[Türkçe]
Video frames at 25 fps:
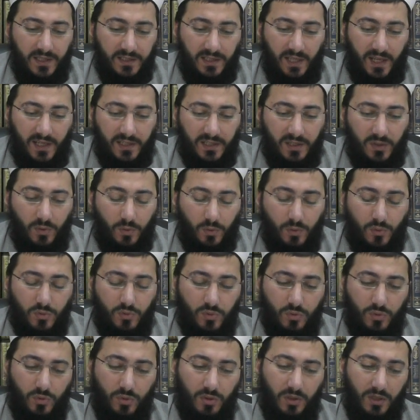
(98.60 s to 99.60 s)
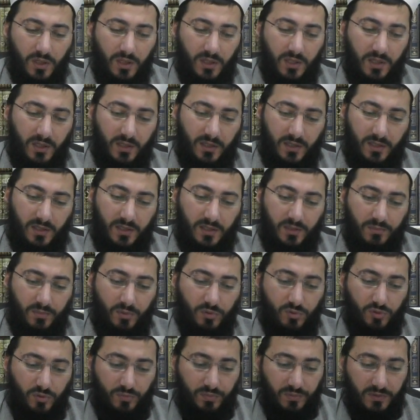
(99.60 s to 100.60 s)
yani orucu e,
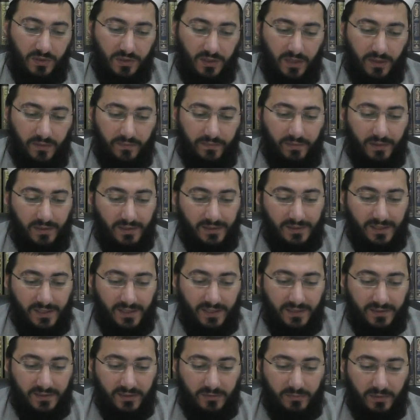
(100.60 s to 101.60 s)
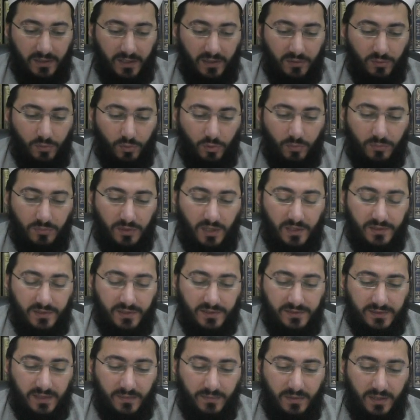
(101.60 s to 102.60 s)
bozup kefaret gerektirmeyen durumlar
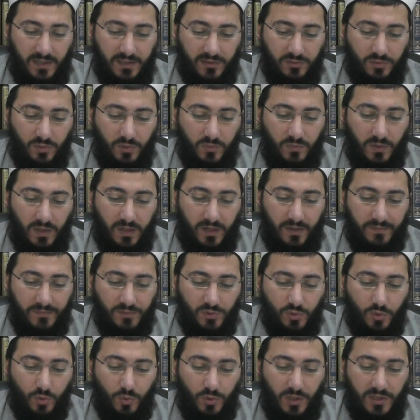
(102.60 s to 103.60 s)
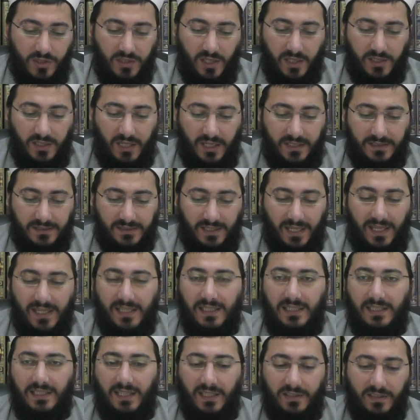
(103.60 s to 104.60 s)
sebaatun ve hamsune şeyen
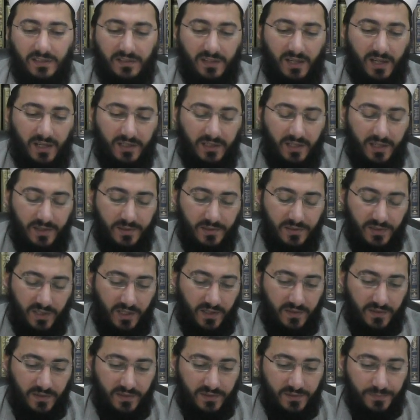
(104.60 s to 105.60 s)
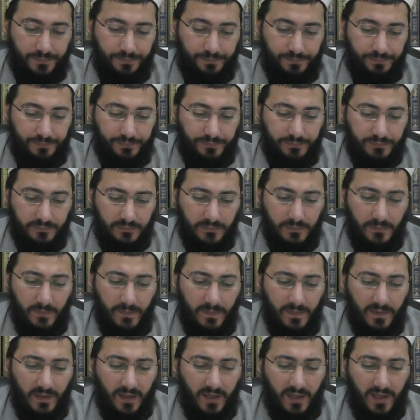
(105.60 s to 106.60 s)
57 tane şeydir.
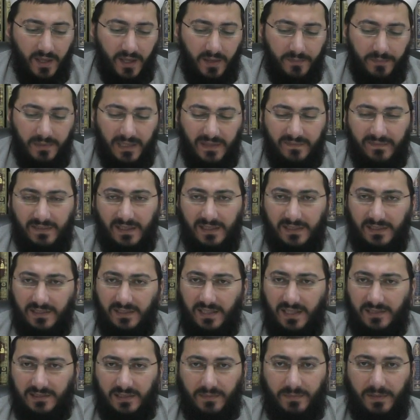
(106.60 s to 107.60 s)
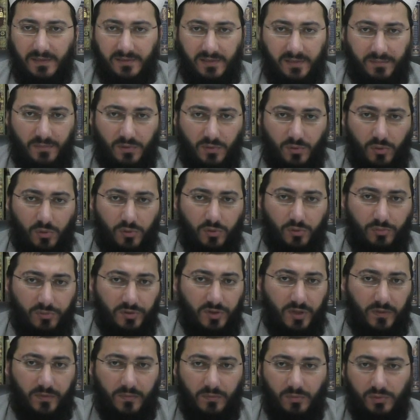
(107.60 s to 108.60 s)
Bir evvelki derse bahsetmiş
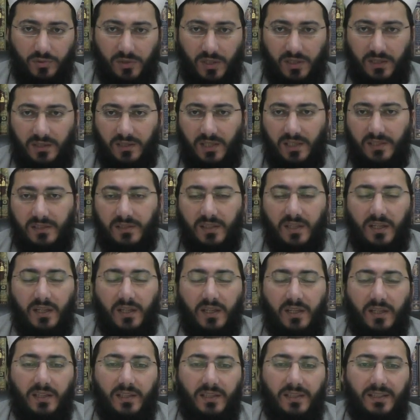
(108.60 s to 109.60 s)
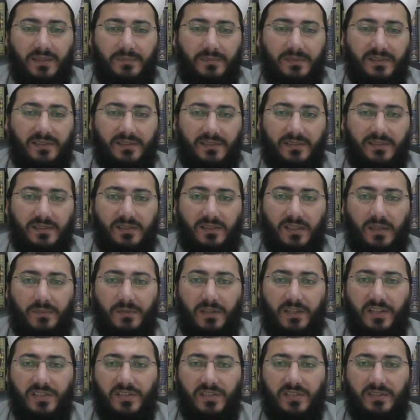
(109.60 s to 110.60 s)
olduğumuz gibi bu sayılar bir
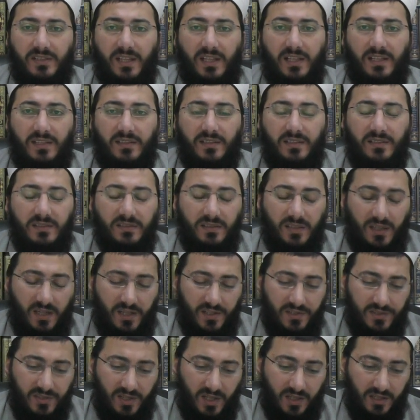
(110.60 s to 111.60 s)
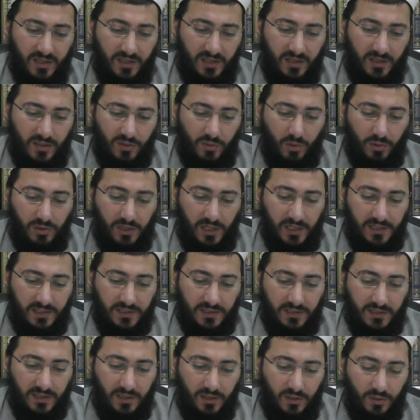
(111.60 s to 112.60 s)
sınırlamak için değildir. Ancak
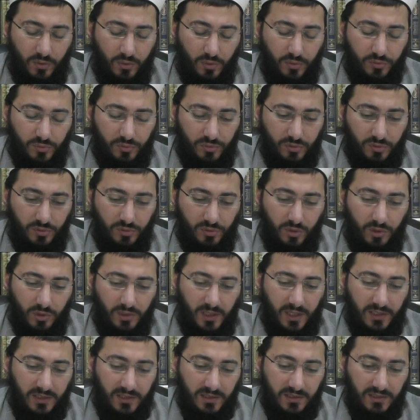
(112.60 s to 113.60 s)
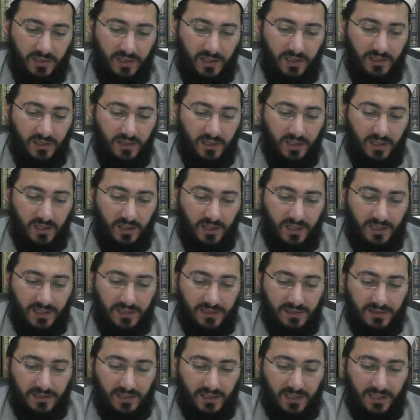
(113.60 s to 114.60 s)
kolaylıkla okunsun, kolaylıkla
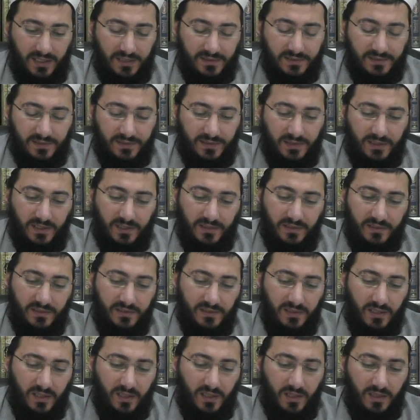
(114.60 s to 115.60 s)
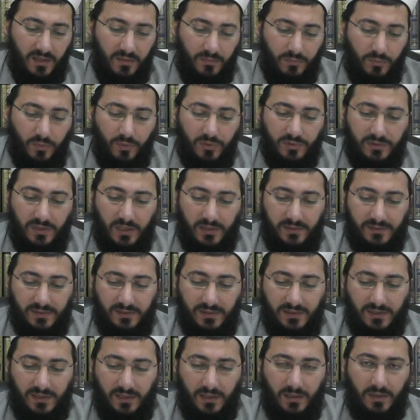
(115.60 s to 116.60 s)
akılla kalsın diyedir. Bu yüzden
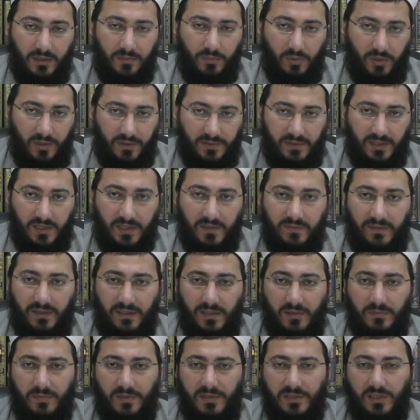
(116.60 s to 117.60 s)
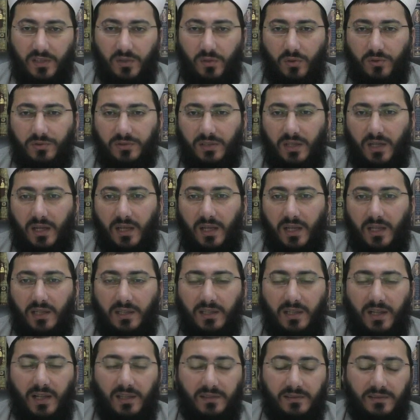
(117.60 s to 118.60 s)
sınır e, böyle sayı verilmiştir. Yoksa
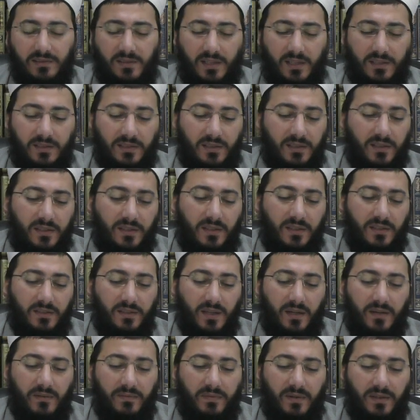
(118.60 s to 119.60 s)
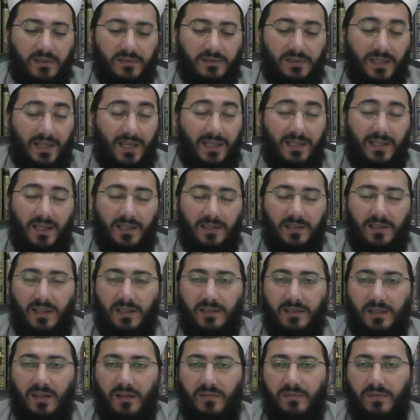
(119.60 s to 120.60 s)
56'dan e, daha fazla,
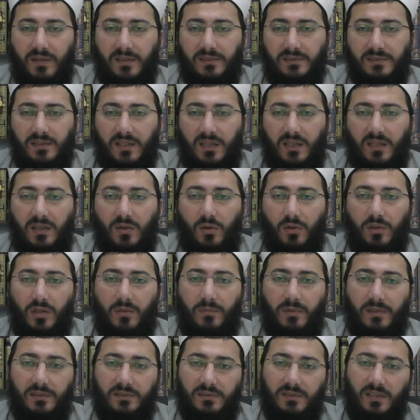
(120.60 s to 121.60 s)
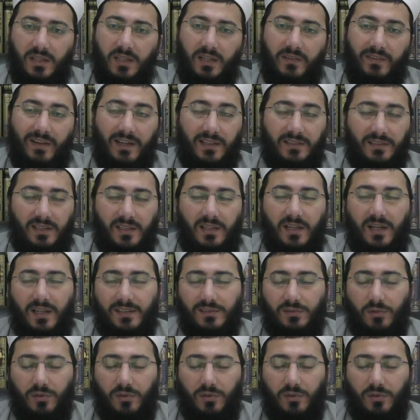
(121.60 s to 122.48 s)
57'den daha fazla olamaz da veya daha az